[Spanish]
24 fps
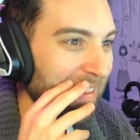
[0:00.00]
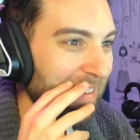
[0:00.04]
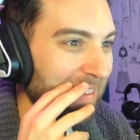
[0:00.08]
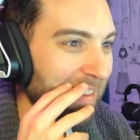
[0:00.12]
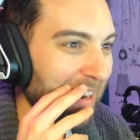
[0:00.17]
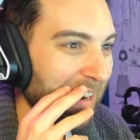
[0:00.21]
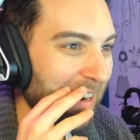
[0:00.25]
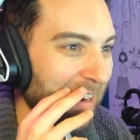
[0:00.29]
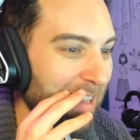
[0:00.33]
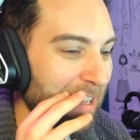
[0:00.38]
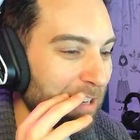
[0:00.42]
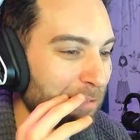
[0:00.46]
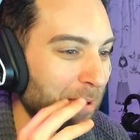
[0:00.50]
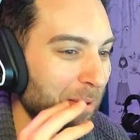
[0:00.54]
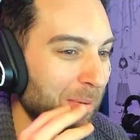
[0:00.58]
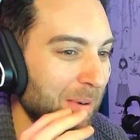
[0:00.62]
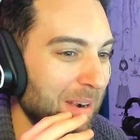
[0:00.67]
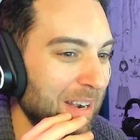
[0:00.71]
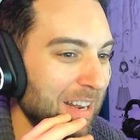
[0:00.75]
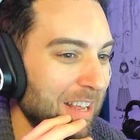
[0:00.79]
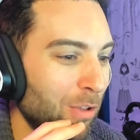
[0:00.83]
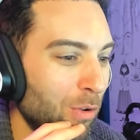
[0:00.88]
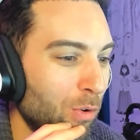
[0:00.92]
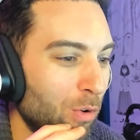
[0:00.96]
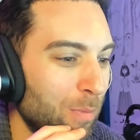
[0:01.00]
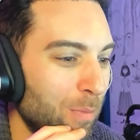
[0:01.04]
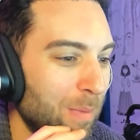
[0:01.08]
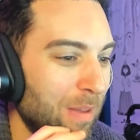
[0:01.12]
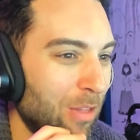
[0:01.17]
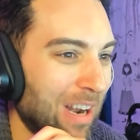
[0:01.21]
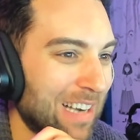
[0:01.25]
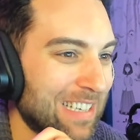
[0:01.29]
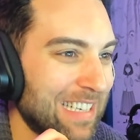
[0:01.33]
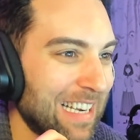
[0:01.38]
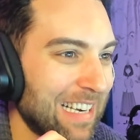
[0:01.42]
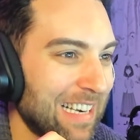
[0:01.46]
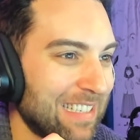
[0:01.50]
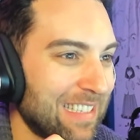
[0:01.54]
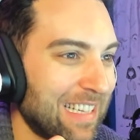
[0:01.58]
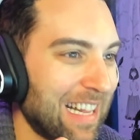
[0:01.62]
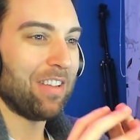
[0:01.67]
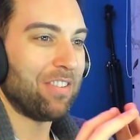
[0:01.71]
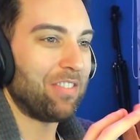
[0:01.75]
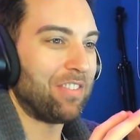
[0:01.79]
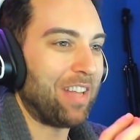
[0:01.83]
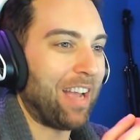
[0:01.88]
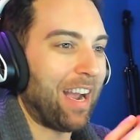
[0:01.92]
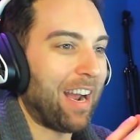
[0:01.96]
Tigre desprevenido, durmiendo la
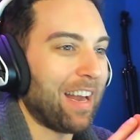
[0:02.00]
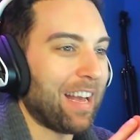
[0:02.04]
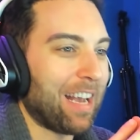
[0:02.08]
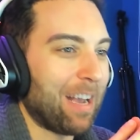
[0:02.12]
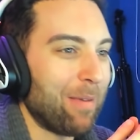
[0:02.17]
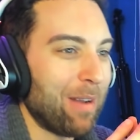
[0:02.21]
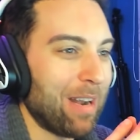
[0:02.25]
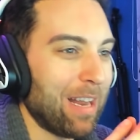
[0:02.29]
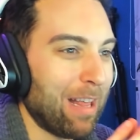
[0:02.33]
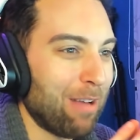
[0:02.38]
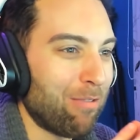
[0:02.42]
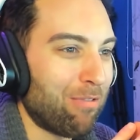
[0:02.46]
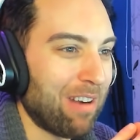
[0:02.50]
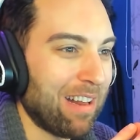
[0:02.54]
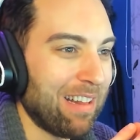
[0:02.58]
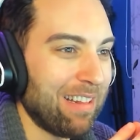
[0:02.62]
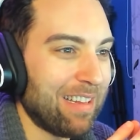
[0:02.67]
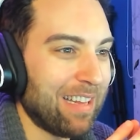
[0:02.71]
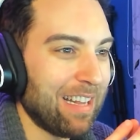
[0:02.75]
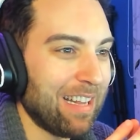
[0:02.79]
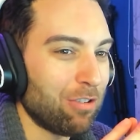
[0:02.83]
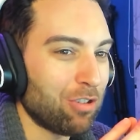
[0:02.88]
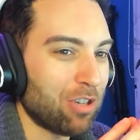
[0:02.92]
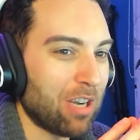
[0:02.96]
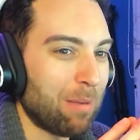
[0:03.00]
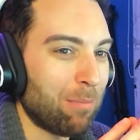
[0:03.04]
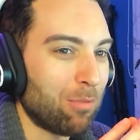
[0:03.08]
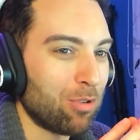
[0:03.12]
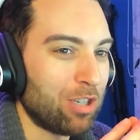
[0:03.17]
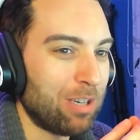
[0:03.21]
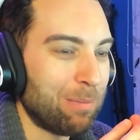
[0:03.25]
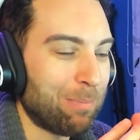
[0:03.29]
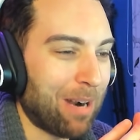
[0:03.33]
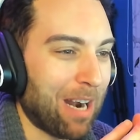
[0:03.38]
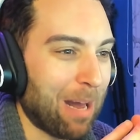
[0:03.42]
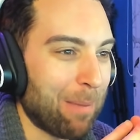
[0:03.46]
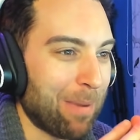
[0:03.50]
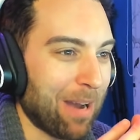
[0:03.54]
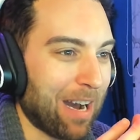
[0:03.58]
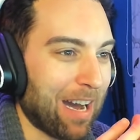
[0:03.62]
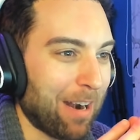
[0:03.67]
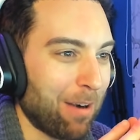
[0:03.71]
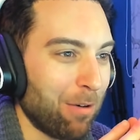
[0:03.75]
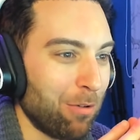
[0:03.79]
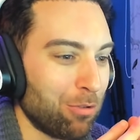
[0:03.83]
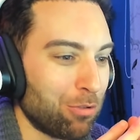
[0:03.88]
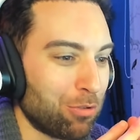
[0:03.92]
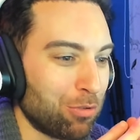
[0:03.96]
siesta. Tigre que viene de frente, no sabemos si para
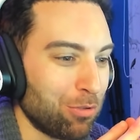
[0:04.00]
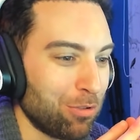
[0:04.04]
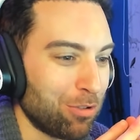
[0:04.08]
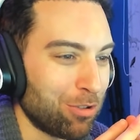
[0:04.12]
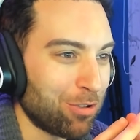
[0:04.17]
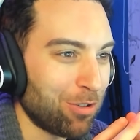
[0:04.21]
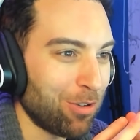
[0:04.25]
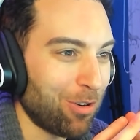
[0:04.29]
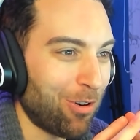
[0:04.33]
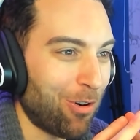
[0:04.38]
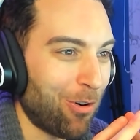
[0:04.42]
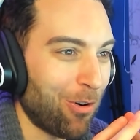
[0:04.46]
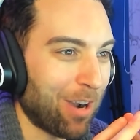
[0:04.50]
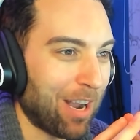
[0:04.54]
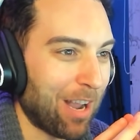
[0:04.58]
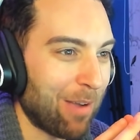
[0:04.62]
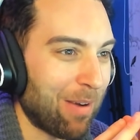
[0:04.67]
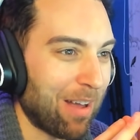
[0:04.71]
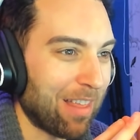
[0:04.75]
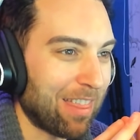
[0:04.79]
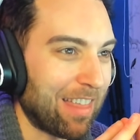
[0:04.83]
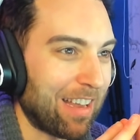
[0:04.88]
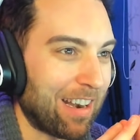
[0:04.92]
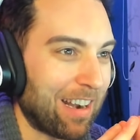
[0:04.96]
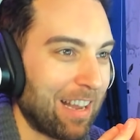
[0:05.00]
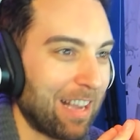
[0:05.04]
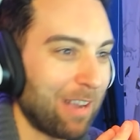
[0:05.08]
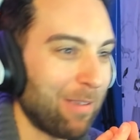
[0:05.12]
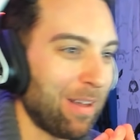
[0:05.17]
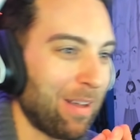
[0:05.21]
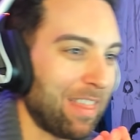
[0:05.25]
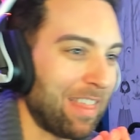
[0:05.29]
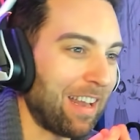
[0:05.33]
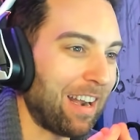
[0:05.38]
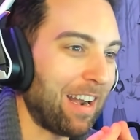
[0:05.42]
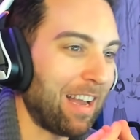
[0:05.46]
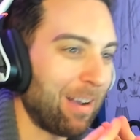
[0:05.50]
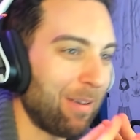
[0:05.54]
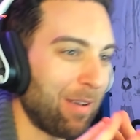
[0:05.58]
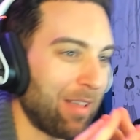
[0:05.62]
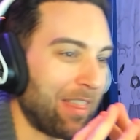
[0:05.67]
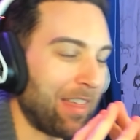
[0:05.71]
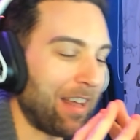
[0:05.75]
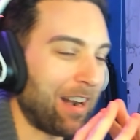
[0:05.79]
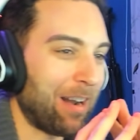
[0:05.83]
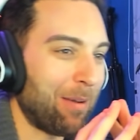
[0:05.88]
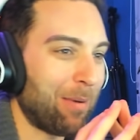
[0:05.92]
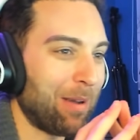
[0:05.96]
pegarle un susto o qué va a hacerle, qué va a hacerle, qué va a
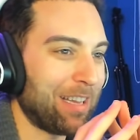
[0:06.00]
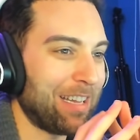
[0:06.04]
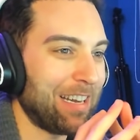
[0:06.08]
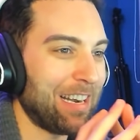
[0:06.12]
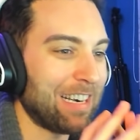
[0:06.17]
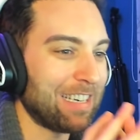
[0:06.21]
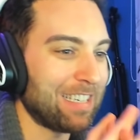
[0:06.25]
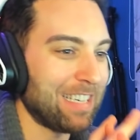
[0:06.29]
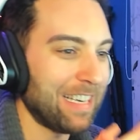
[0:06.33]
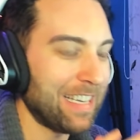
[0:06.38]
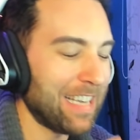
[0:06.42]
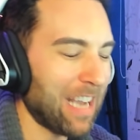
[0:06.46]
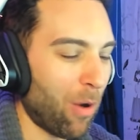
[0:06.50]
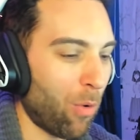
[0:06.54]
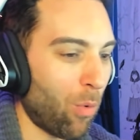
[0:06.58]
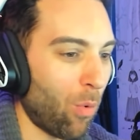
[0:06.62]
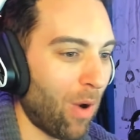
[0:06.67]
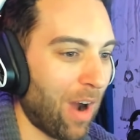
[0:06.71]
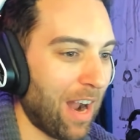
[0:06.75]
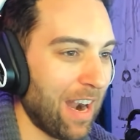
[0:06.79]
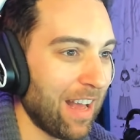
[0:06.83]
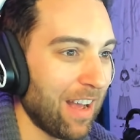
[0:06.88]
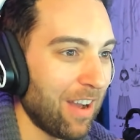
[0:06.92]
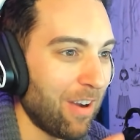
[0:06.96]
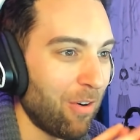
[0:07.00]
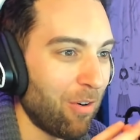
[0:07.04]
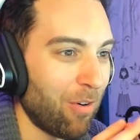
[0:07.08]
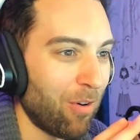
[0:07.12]
hacerle. ¿Va a tirarse ahí a jugar?